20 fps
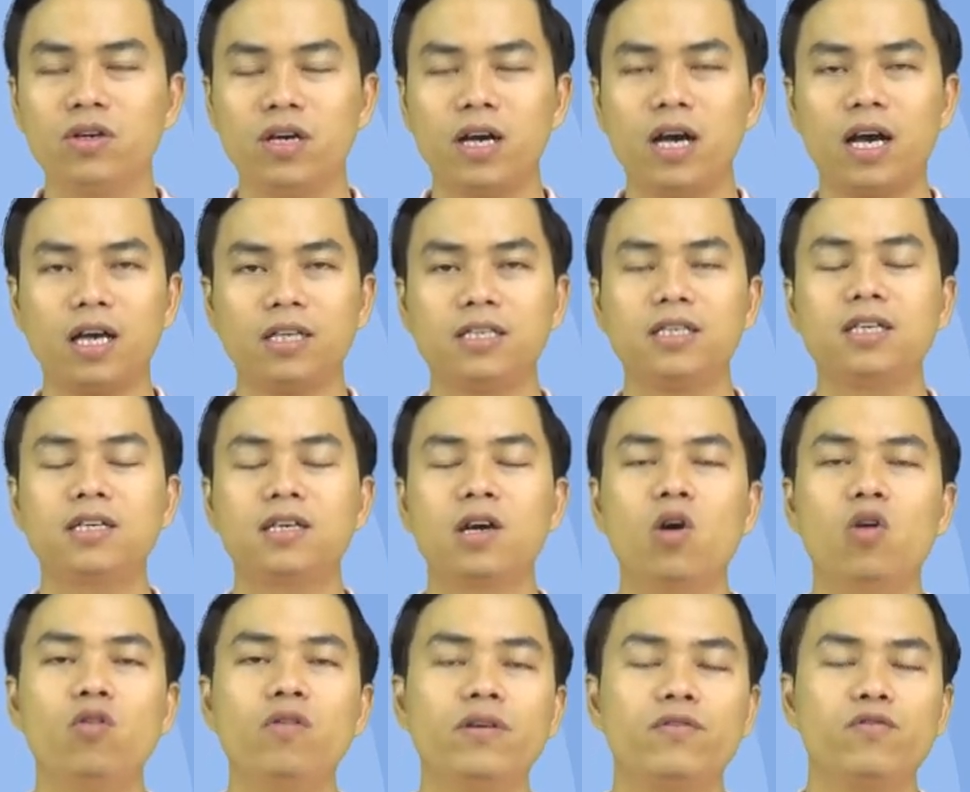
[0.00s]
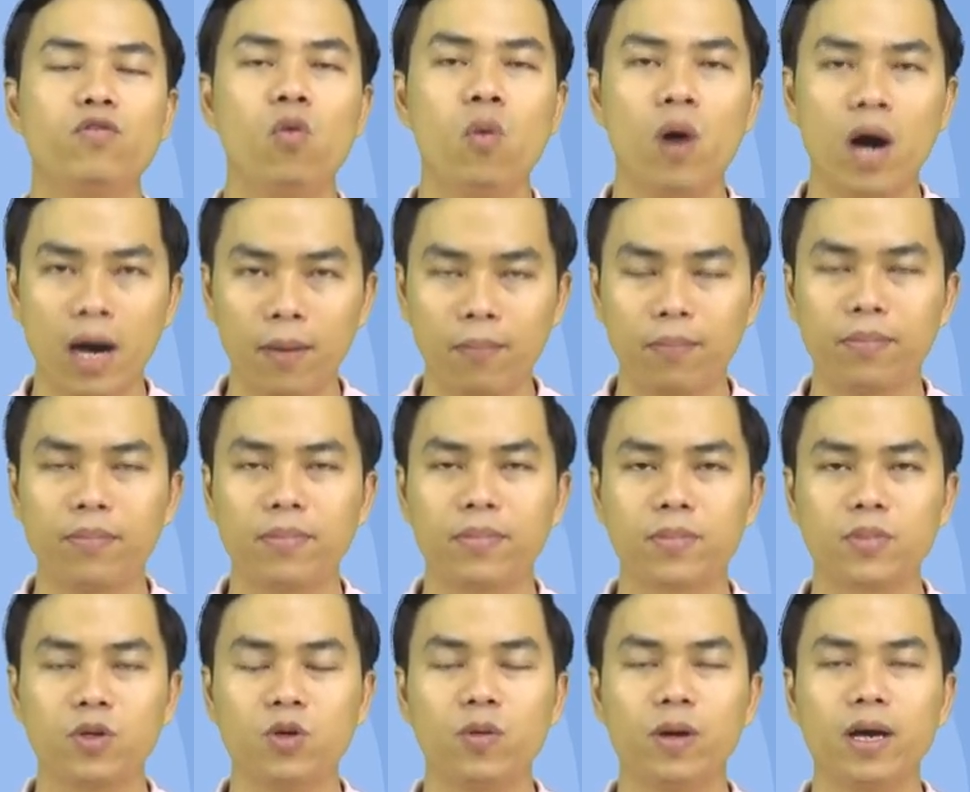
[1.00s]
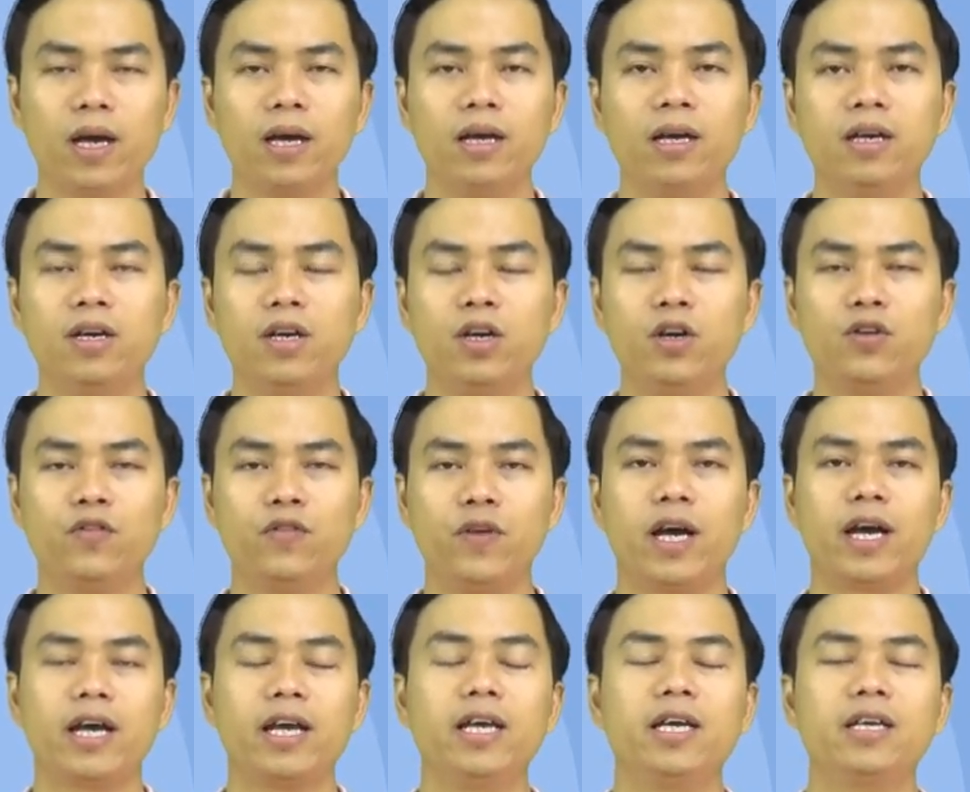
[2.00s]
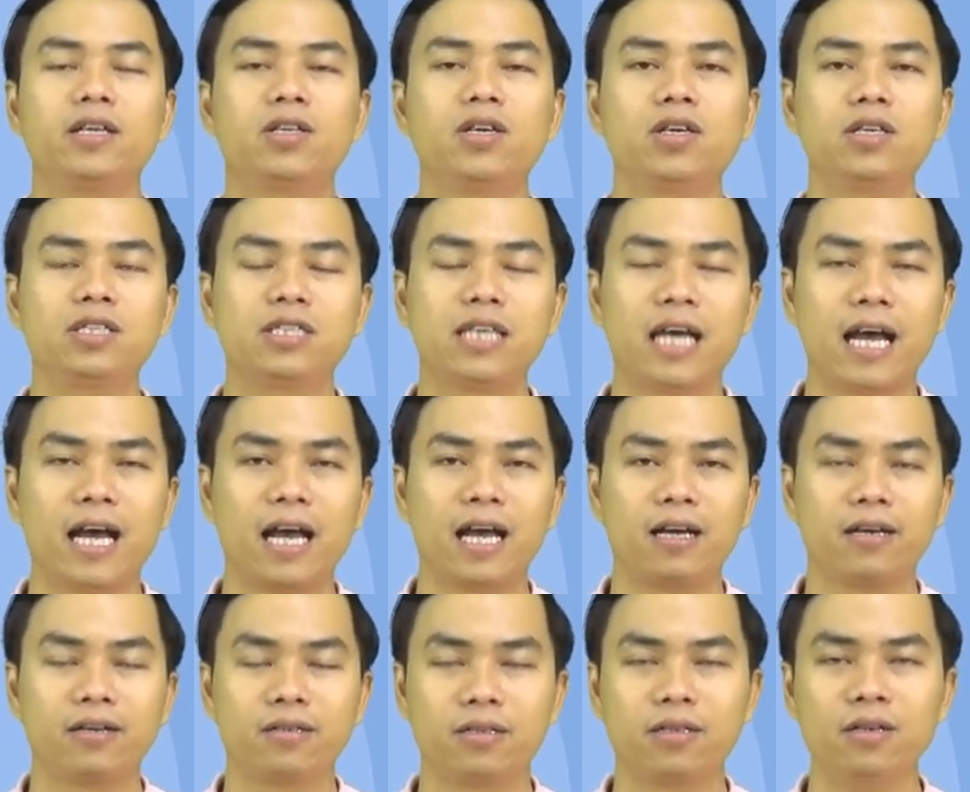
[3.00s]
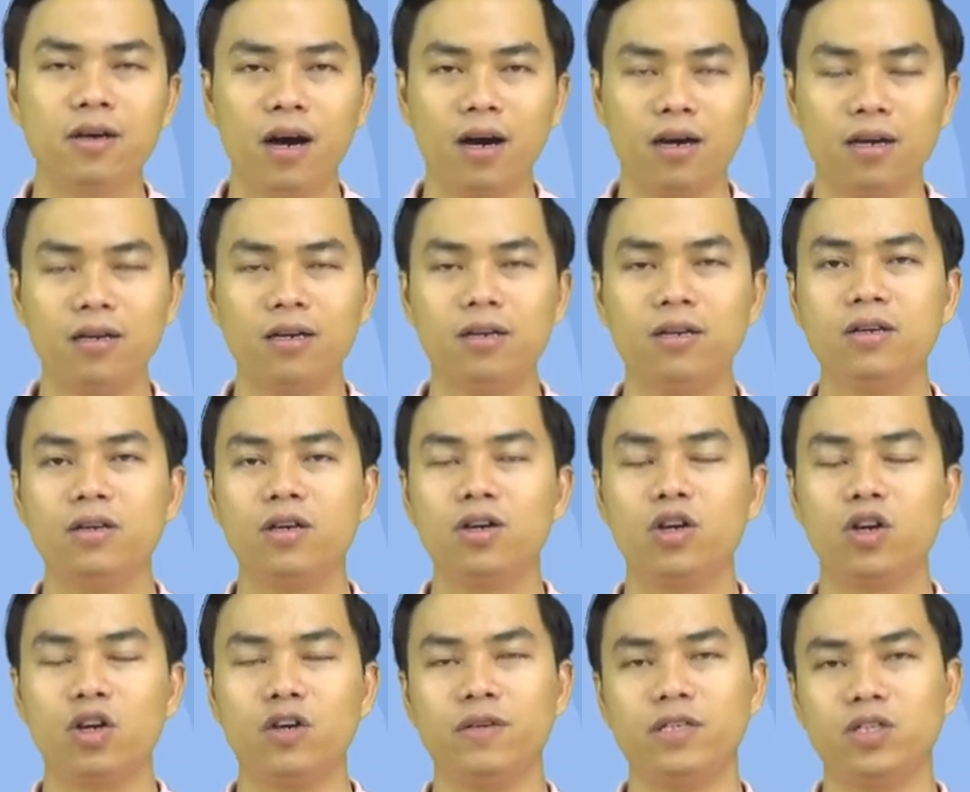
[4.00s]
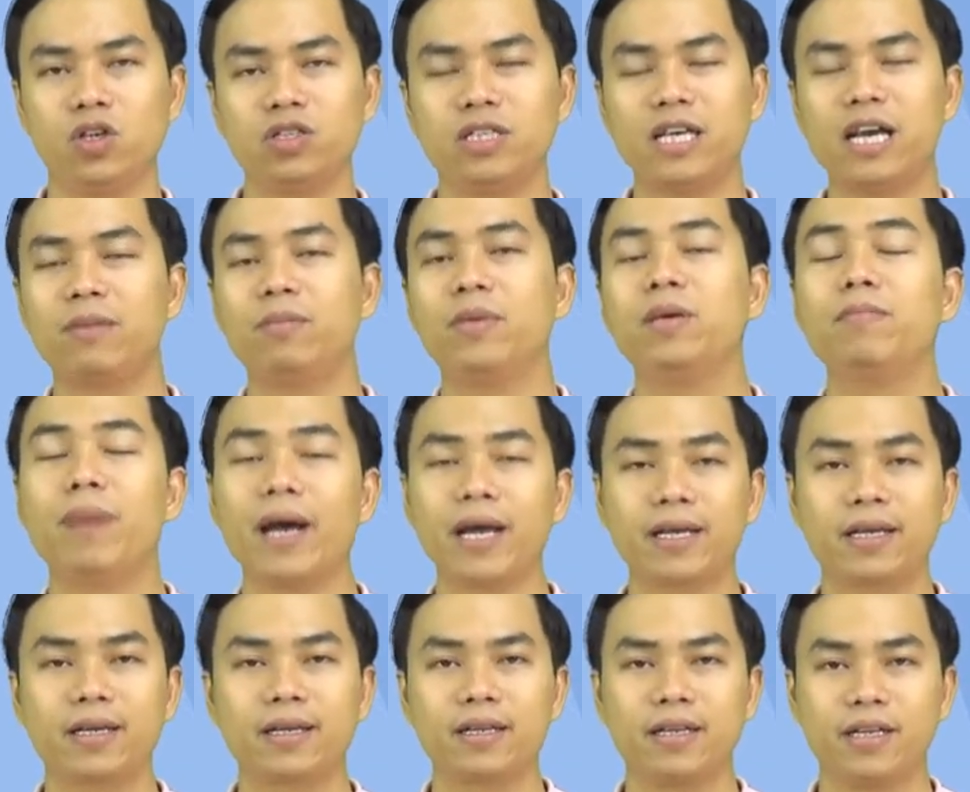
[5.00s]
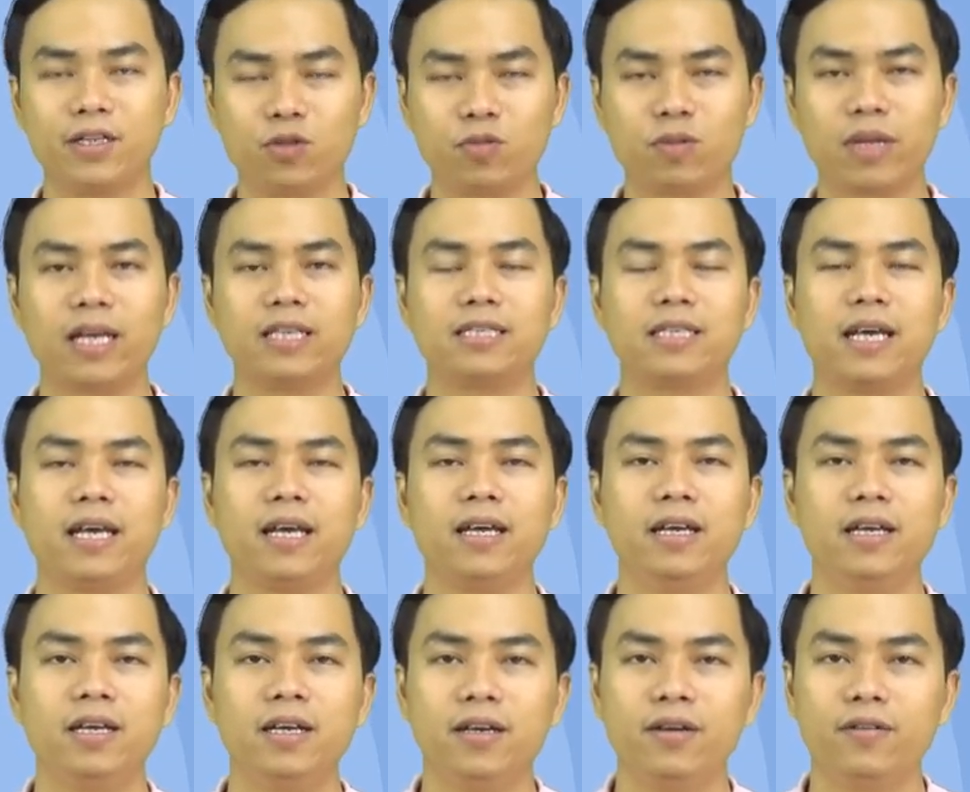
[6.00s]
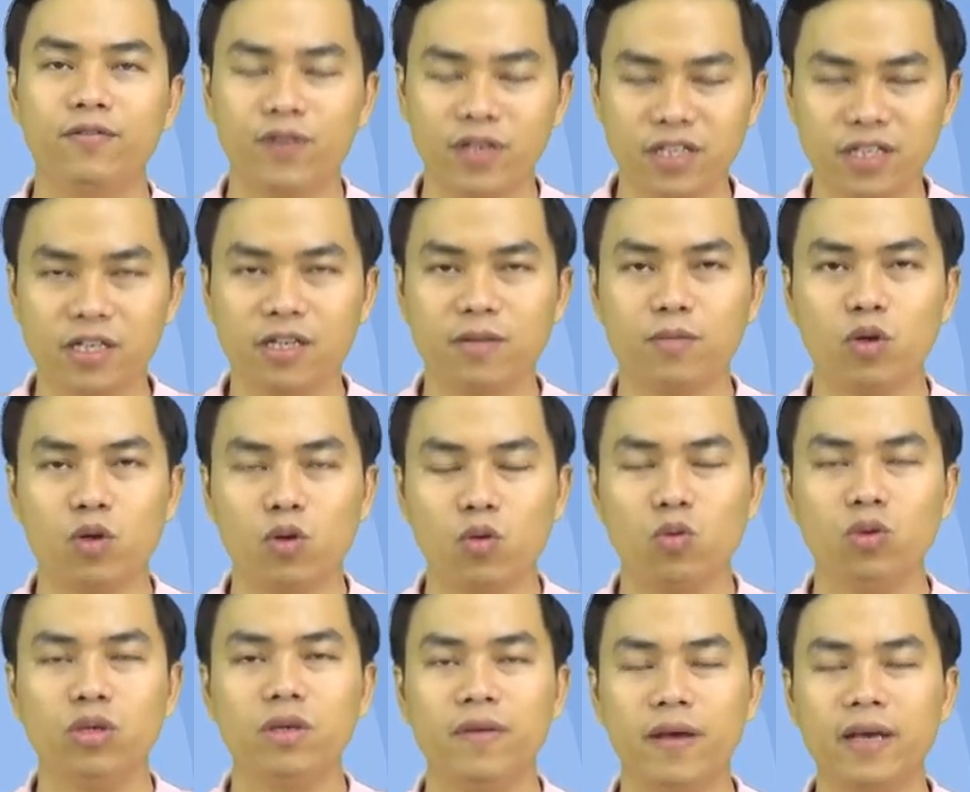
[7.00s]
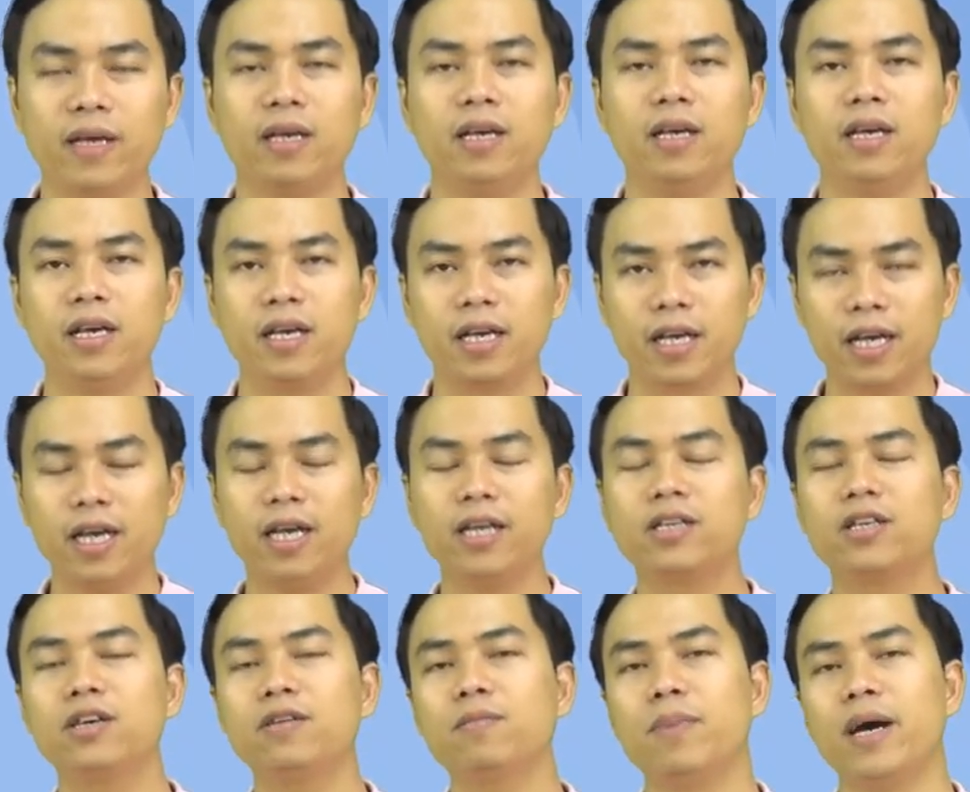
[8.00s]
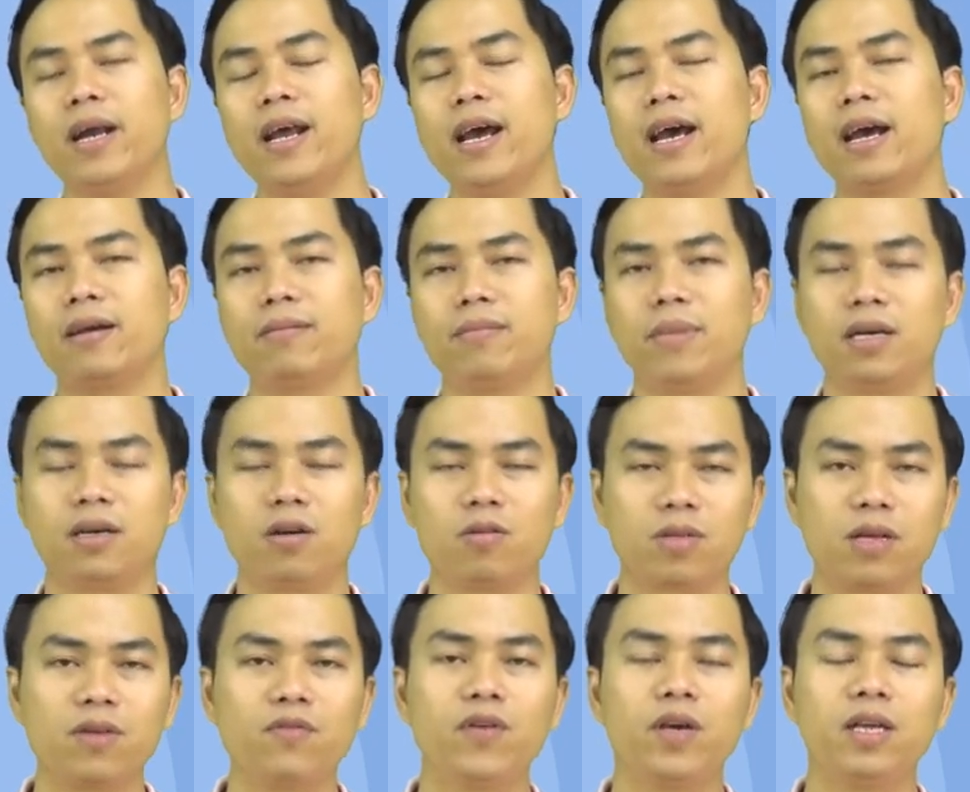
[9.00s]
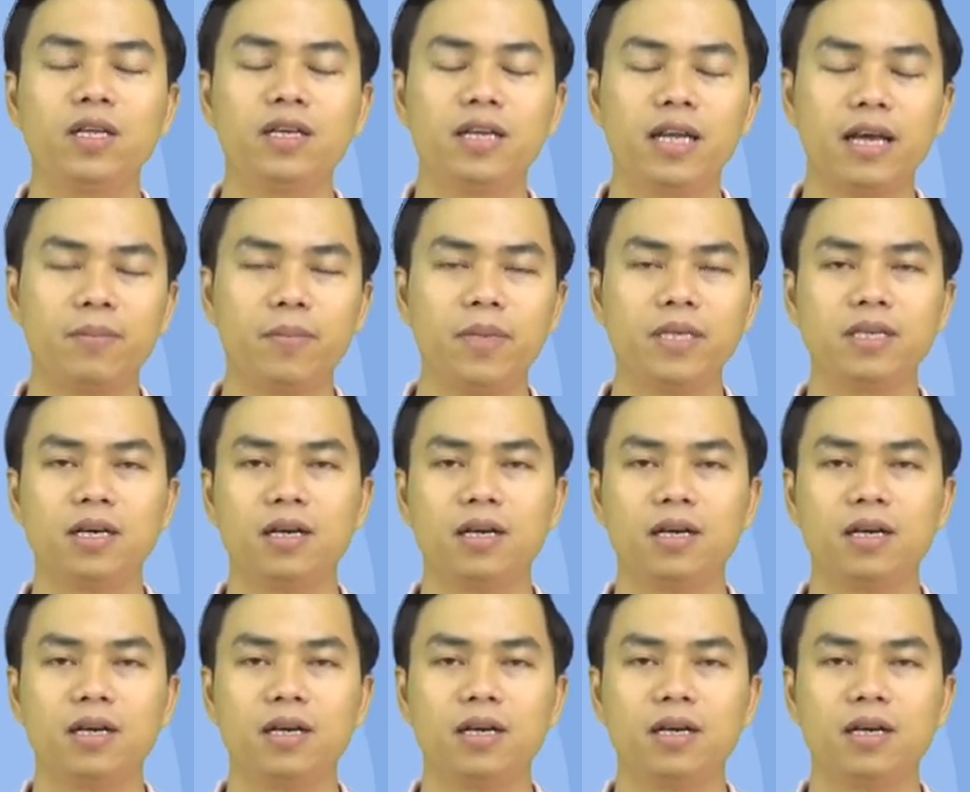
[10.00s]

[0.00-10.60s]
à, chiết khấu phải phù hợp đúng không ạ và cái hình thức trả thưởng nó phải rõ ràng minh bạch thì chúng ta sẽ phát triển được một đội ngũ như vậy cái hình thức bán hàng bằng cộng tác viên như này bây giờ